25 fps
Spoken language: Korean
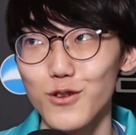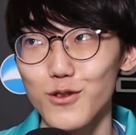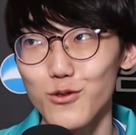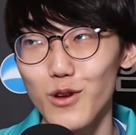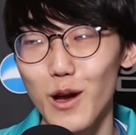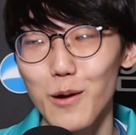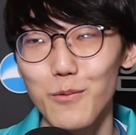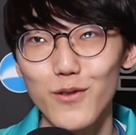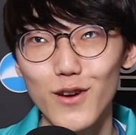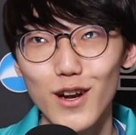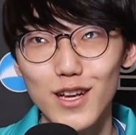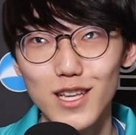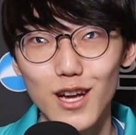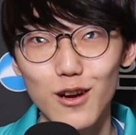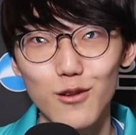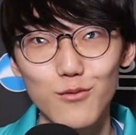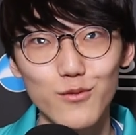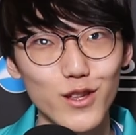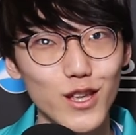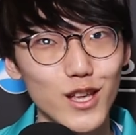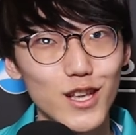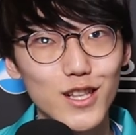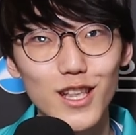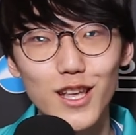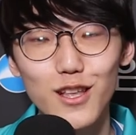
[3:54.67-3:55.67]
또 아프리카
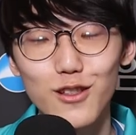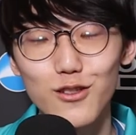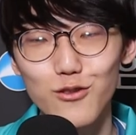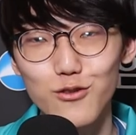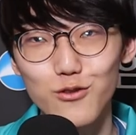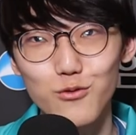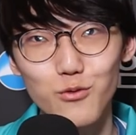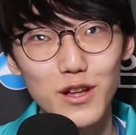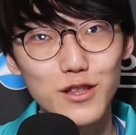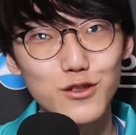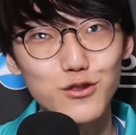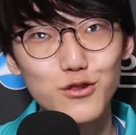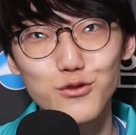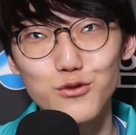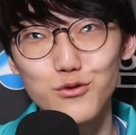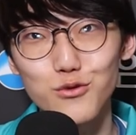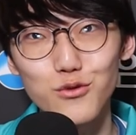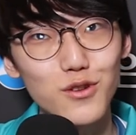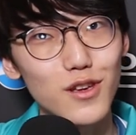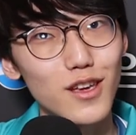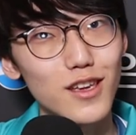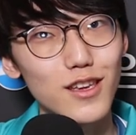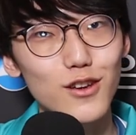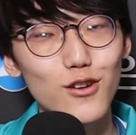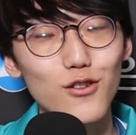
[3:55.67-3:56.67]
잡으면 기세 완전
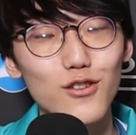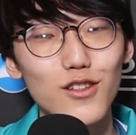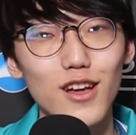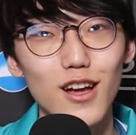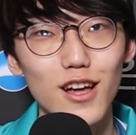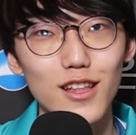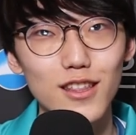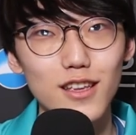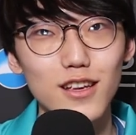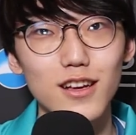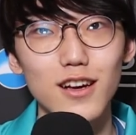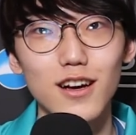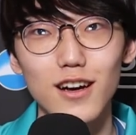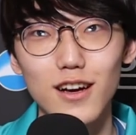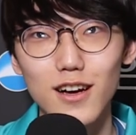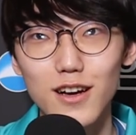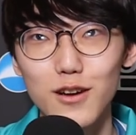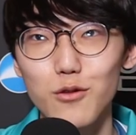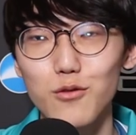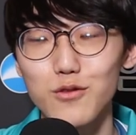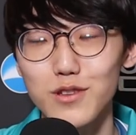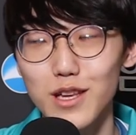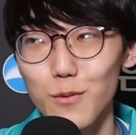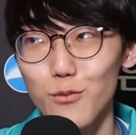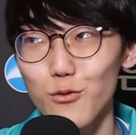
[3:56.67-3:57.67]
좋게 이어나가니까
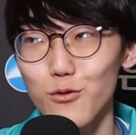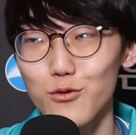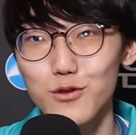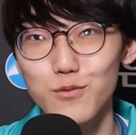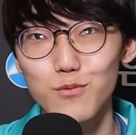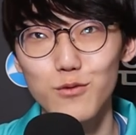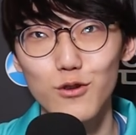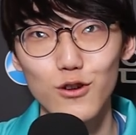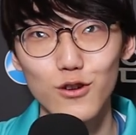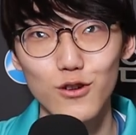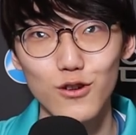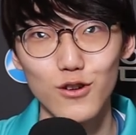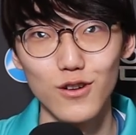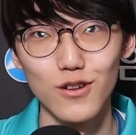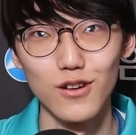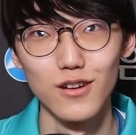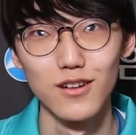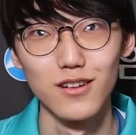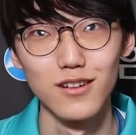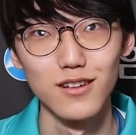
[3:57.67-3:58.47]
꼭 잡고 싶어요.